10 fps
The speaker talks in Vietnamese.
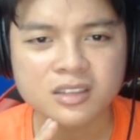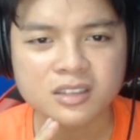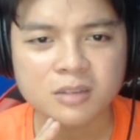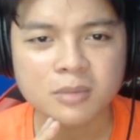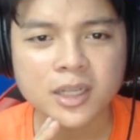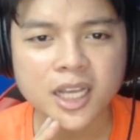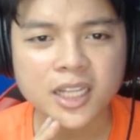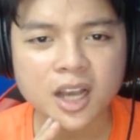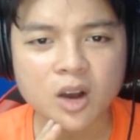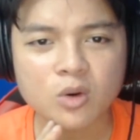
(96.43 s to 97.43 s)
Bắt tay
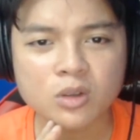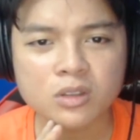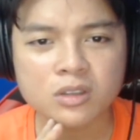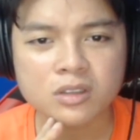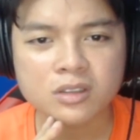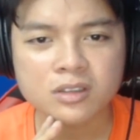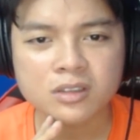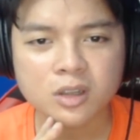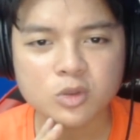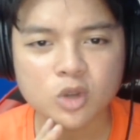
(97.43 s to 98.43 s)
nhau.
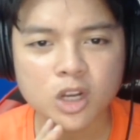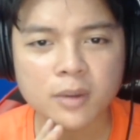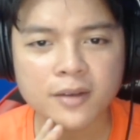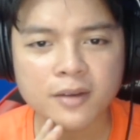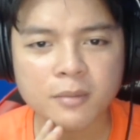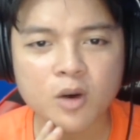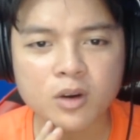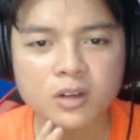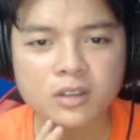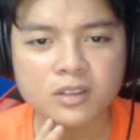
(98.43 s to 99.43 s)
Tao rùi nó bay vào bâu
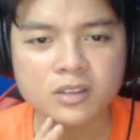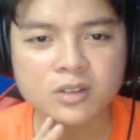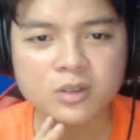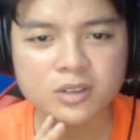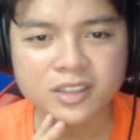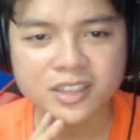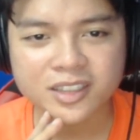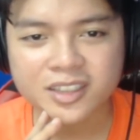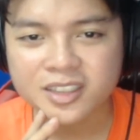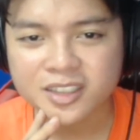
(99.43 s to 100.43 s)
rồi.
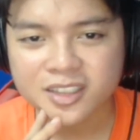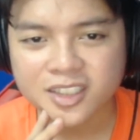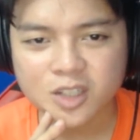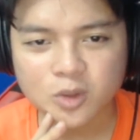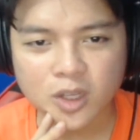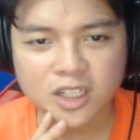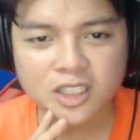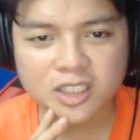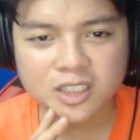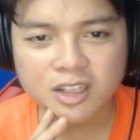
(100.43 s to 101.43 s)
Sao toàn cất
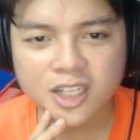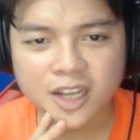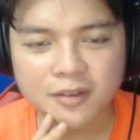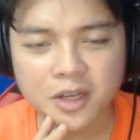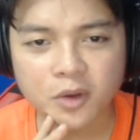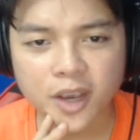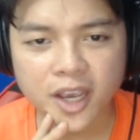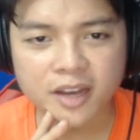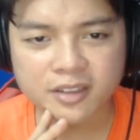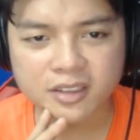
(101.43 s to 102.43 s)
cất everywhere
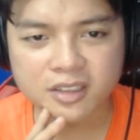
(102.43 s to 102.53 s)
vậy? Ừ,